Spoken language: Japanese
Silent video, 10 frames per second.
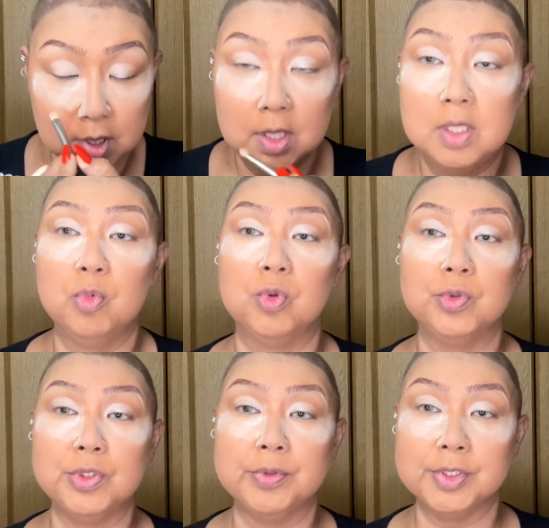でも今
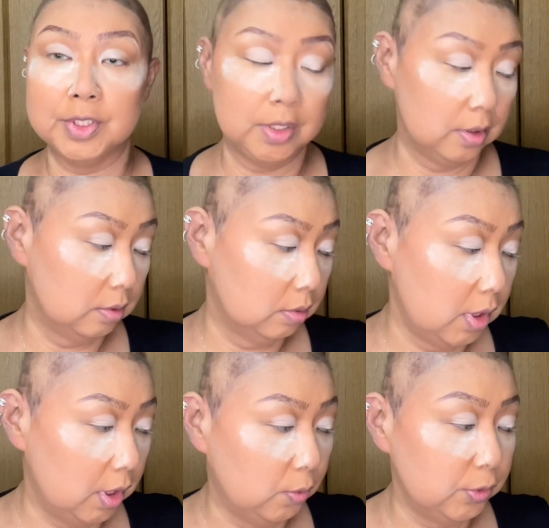年はさ
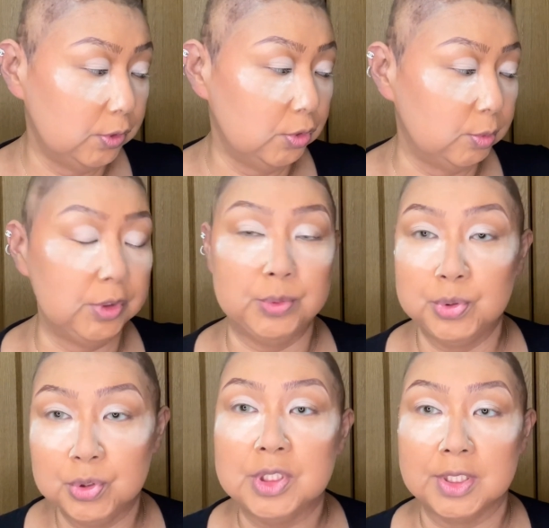何コスチュームって
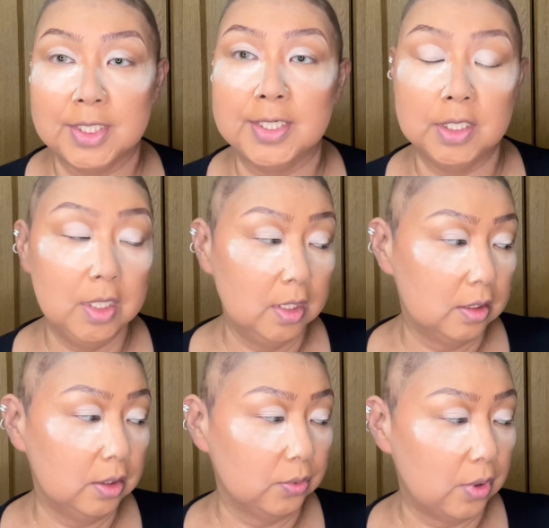薄いじゃない
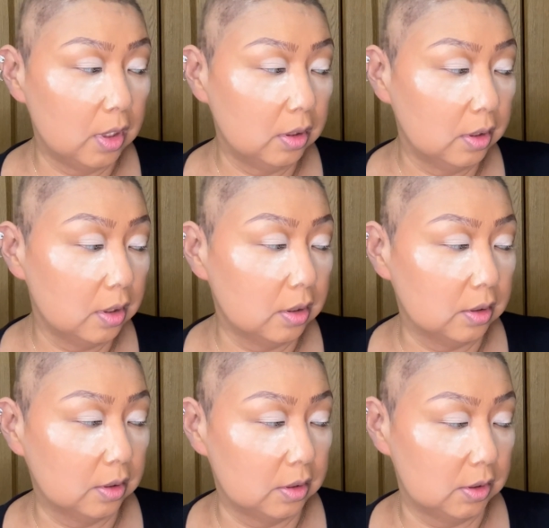だけどあったかかっ
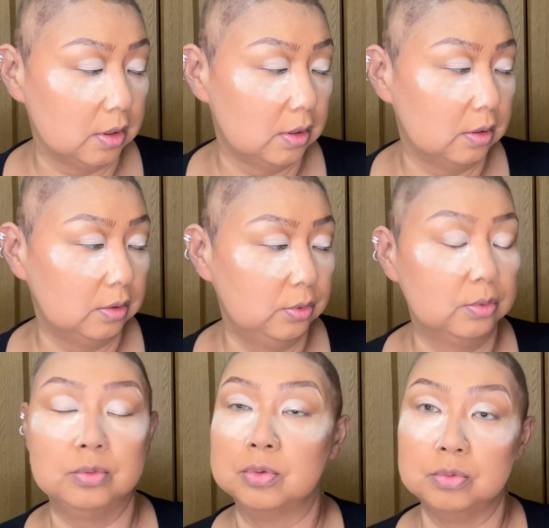たからさ
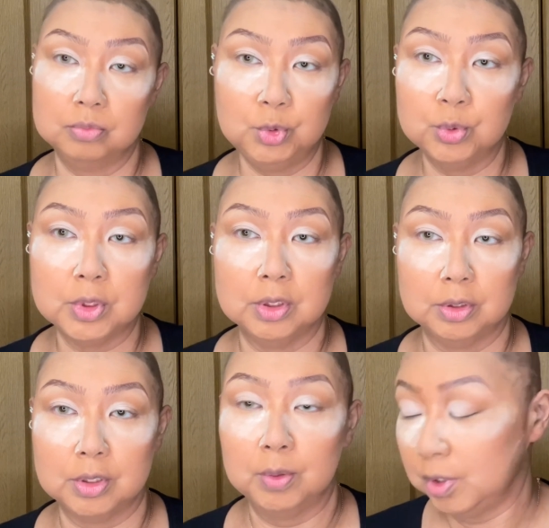よかっ
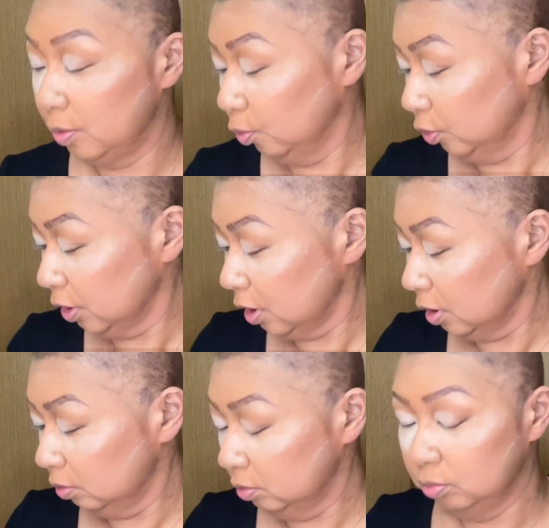たよねもうなん
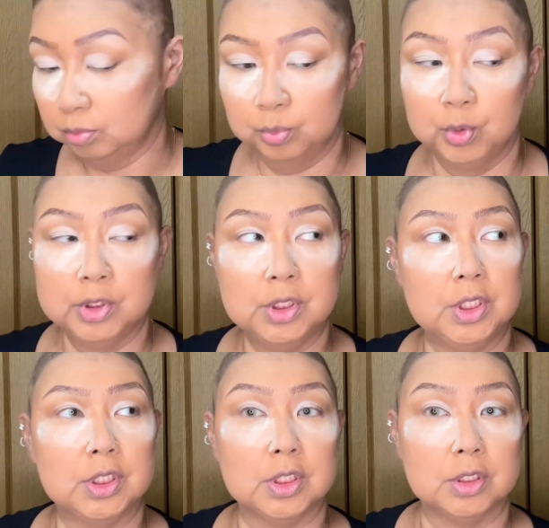かボッシー
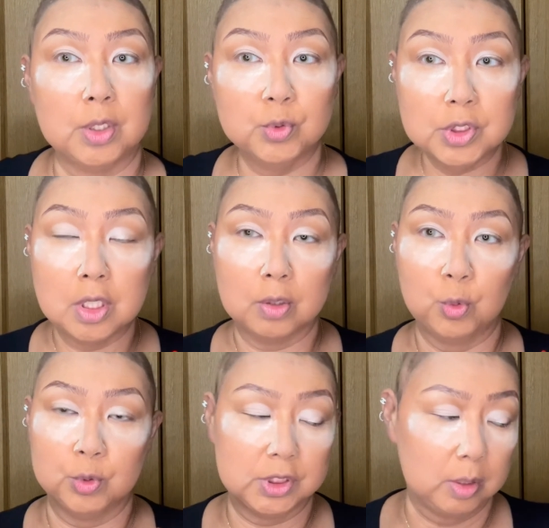たちが楽しんでるとこ
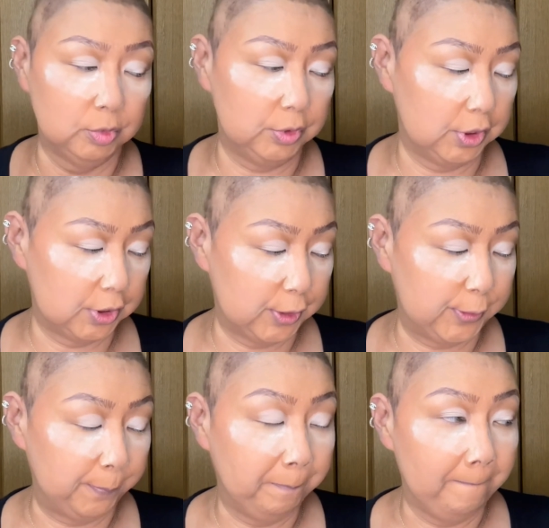ろって寒くて
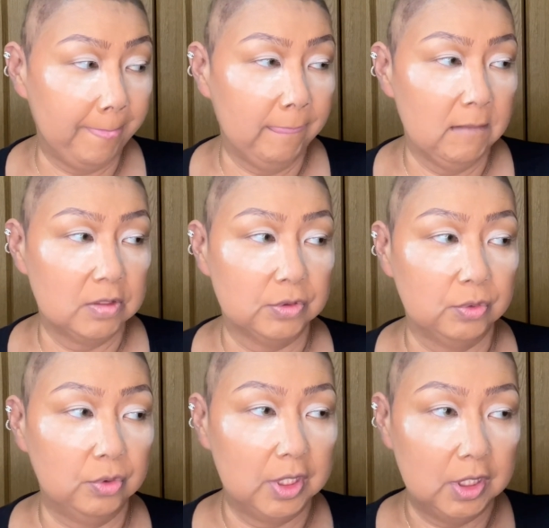さす
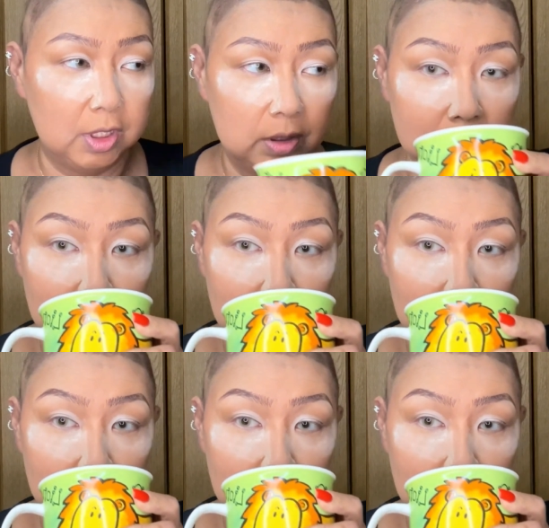ごい何